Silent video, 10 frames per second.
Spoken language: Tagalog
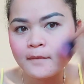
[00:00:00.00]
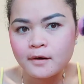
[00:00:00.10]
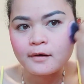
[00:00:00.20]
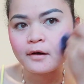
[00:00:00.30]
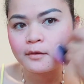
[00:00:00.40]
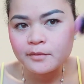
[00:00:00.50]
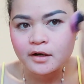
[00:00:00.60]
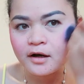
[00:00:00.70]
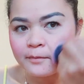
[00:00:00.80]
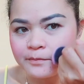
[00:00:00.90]
wala
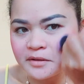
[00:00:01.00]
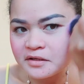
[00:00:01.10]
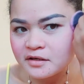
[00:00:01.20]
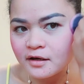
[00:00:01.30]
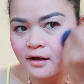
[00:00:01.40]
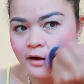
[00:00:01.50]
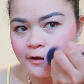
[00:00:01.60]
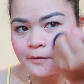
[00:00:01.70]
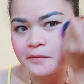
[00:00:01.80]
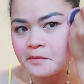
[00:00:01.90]
pagka pink kaayo